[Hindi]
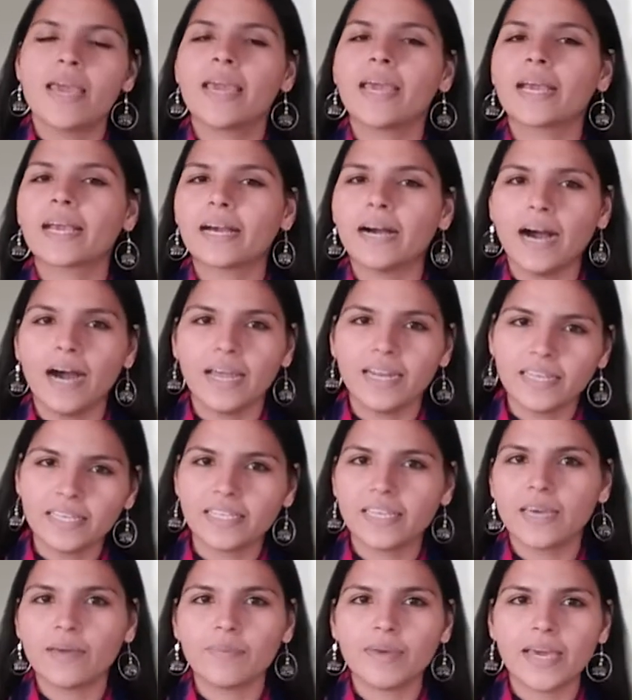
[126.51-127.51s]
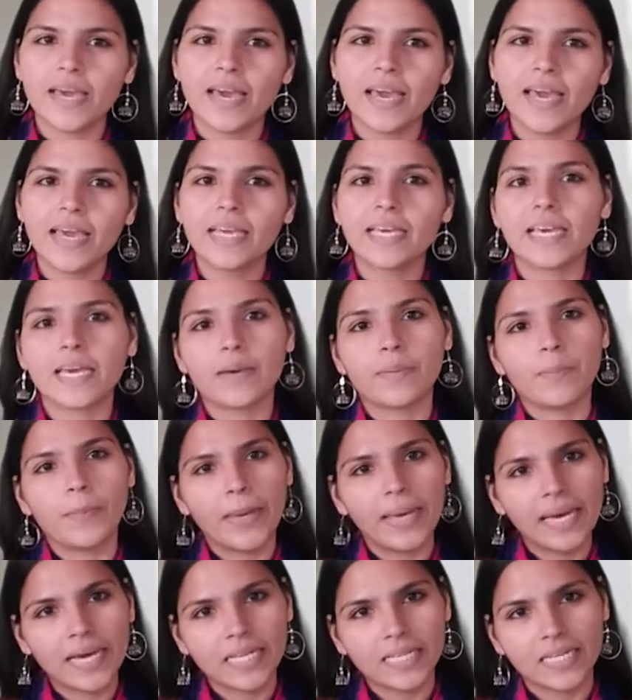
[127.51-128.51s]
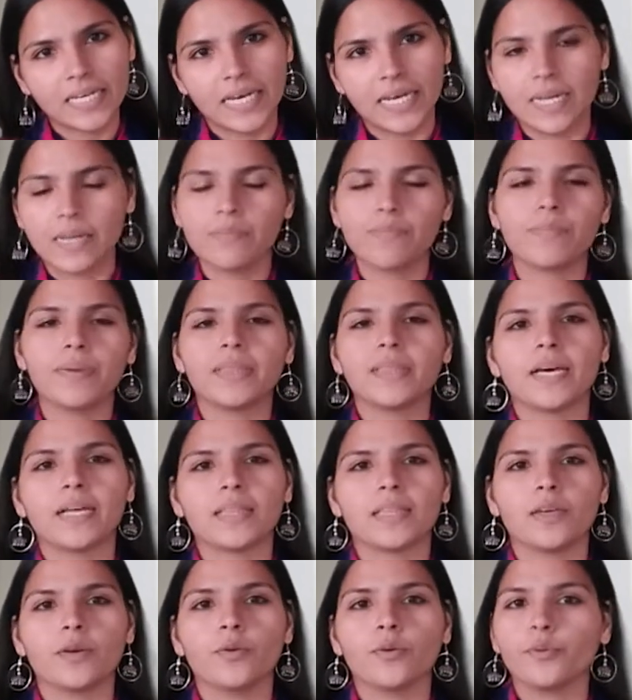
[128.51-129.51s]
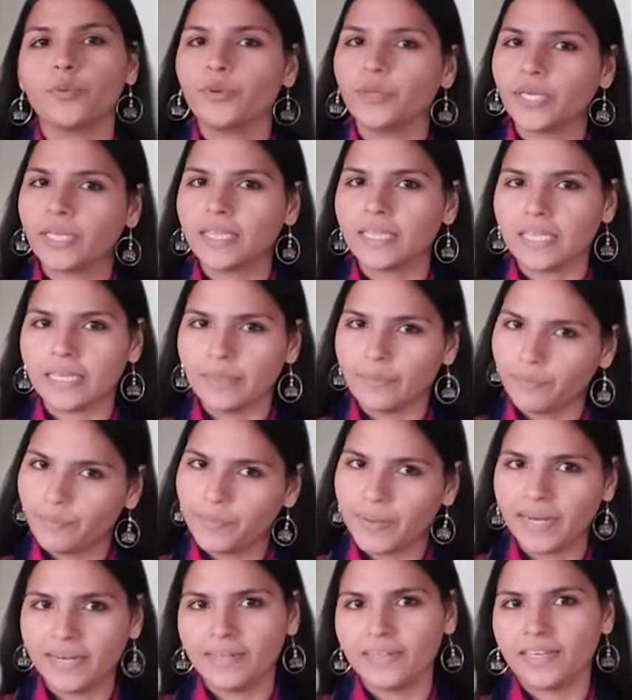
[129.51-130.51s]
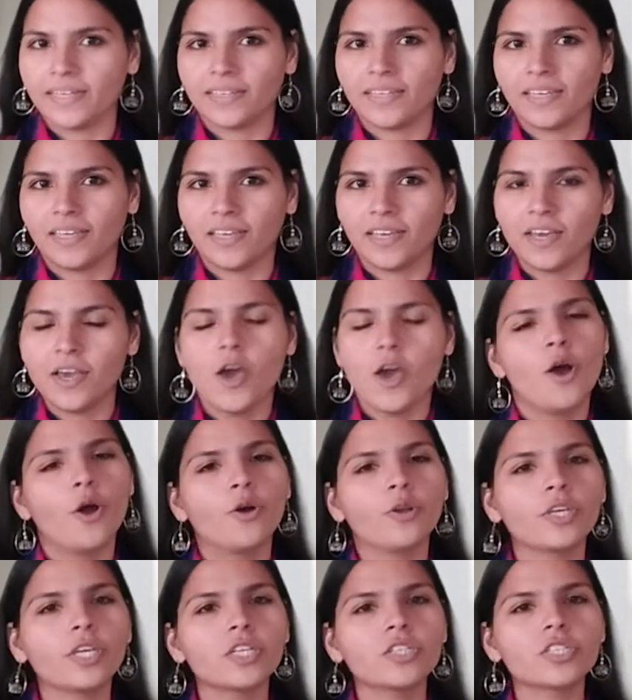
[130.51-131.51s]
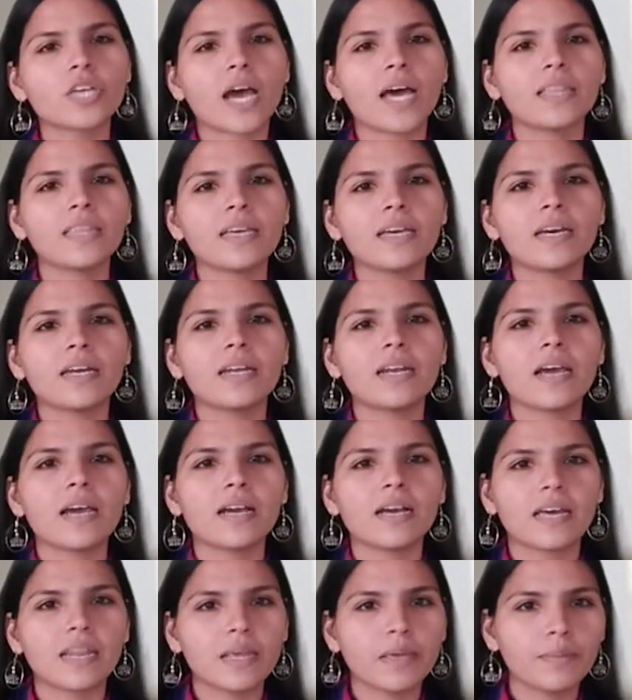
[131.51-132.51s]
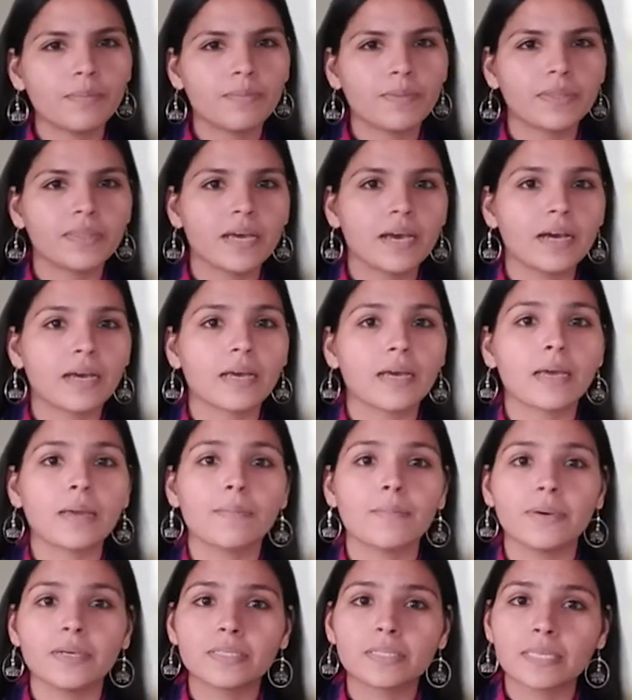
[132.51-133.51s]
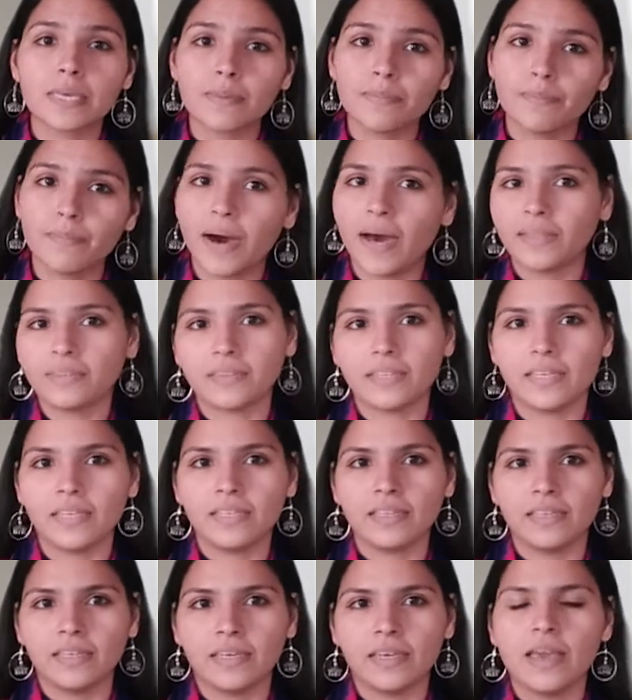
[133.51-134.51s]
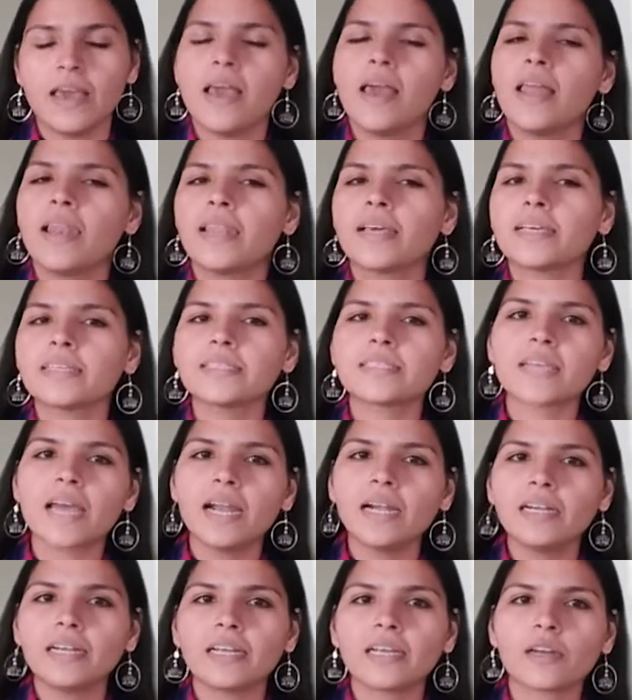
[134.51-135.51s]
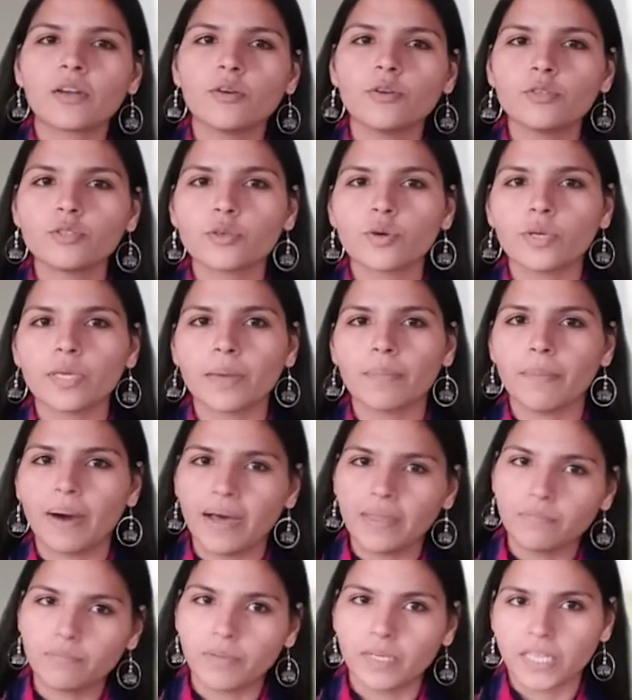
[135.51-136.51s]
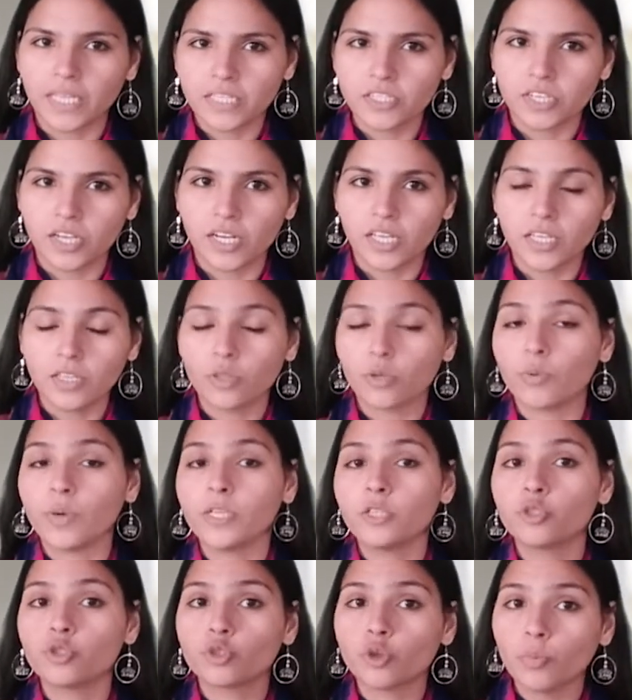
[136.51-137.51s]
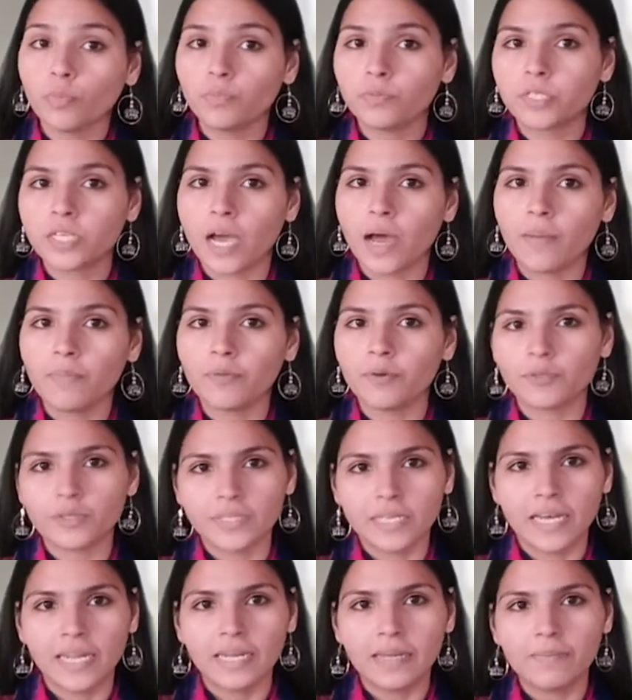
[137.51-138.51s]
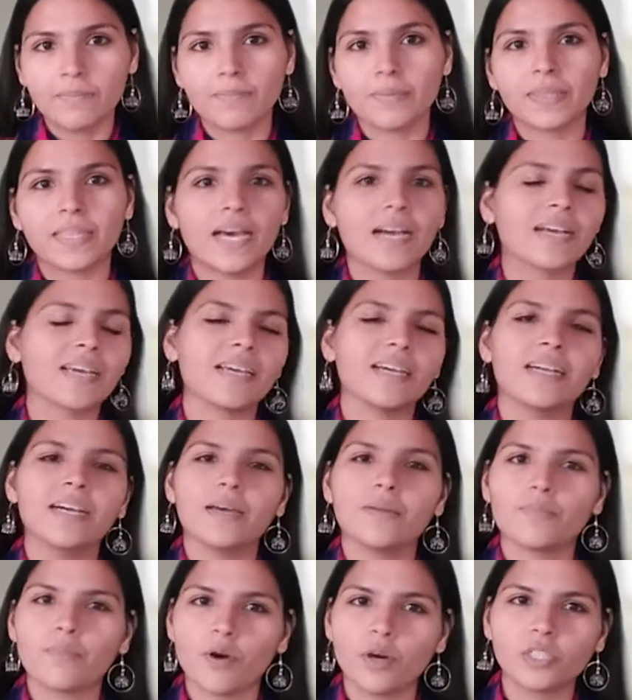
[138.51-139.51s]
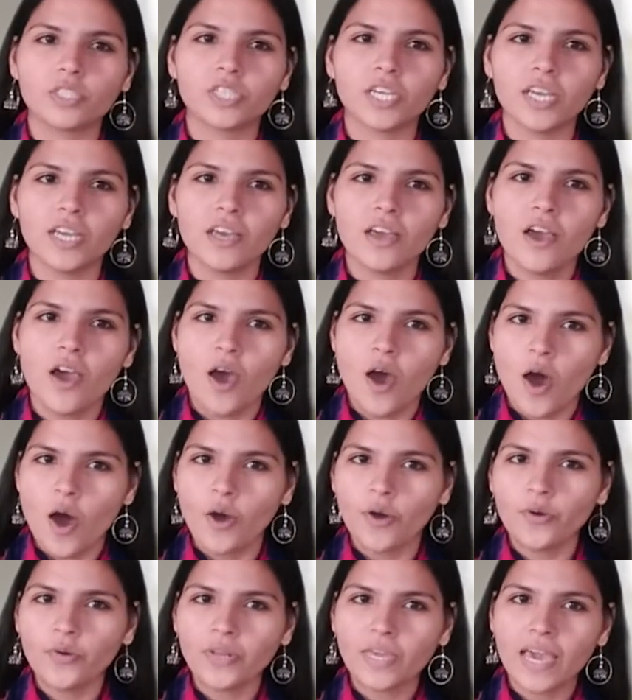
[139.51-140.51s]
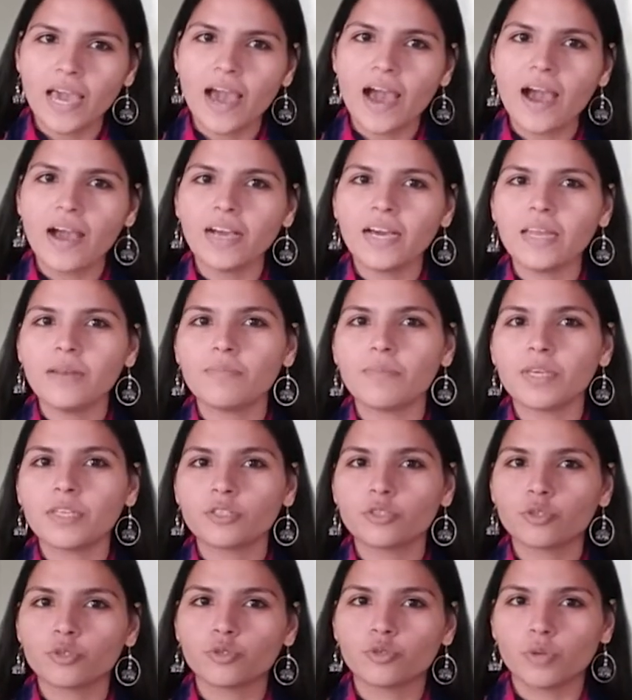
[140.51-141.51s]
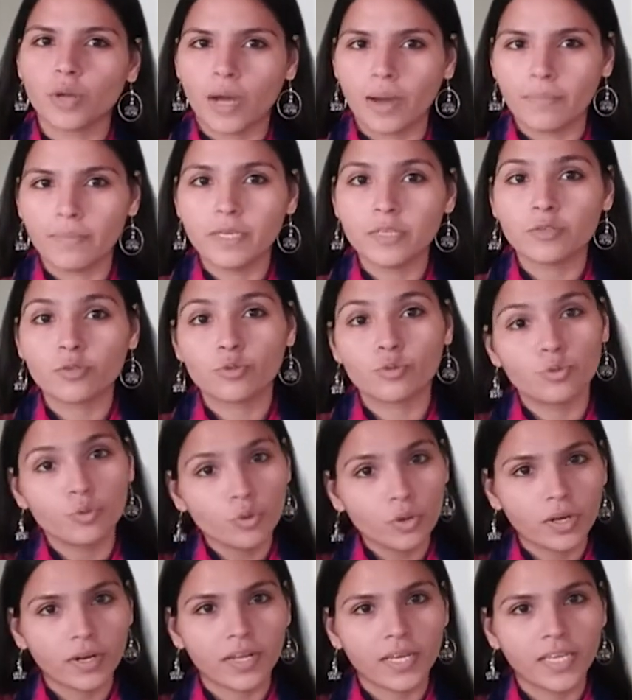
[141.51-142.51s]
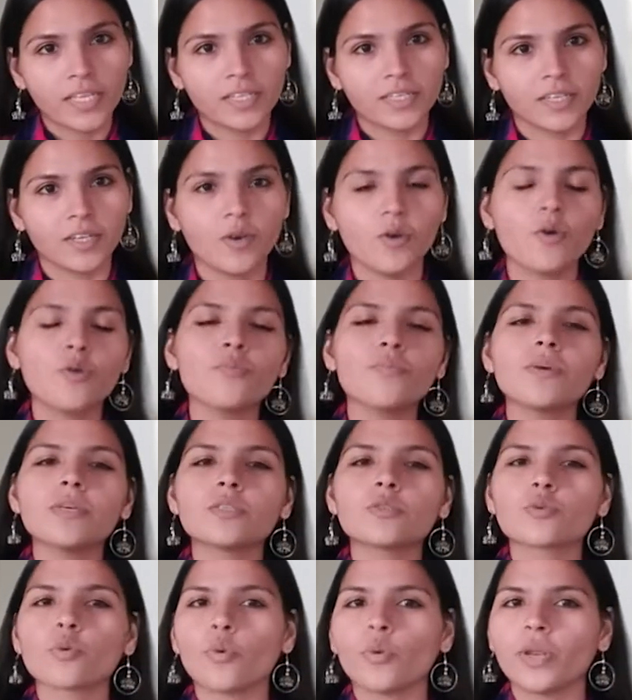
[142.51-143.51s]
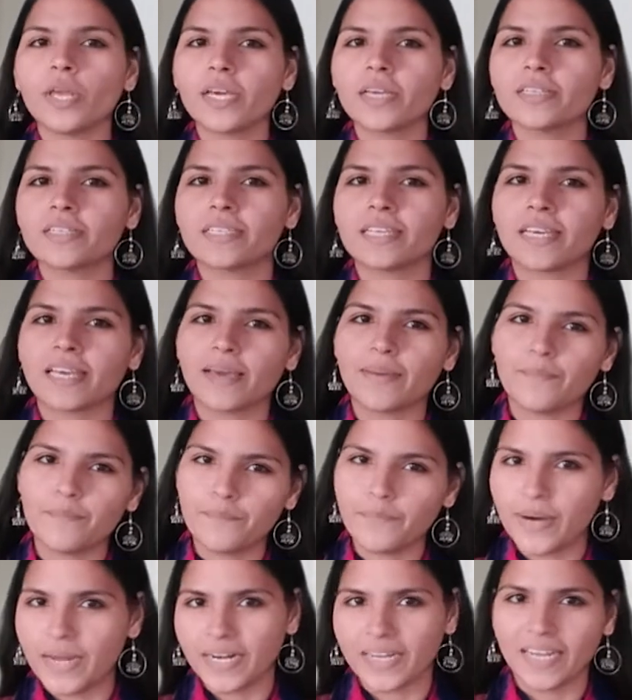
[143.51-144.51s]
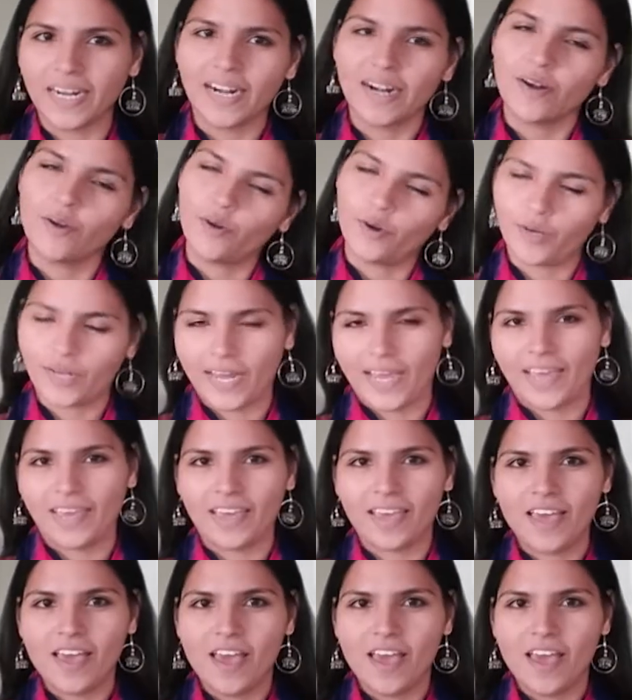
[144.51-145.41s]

एक कहानी ये भी है कि एक बेहद गरीब पिता थे और उनकी तीन बेटियाँ थीं उनकी शादी करना गरीब पिता के बस की बात नहीं थी लेकिन सेंट निकलोस को ये बात पता चली तो वह चुपचाप उस गरीब पिता के घर पहुंचे और उनके आंगन में जो जुराबें सूख रही थी उनमें सोने के सिक्के भरकर लौट आए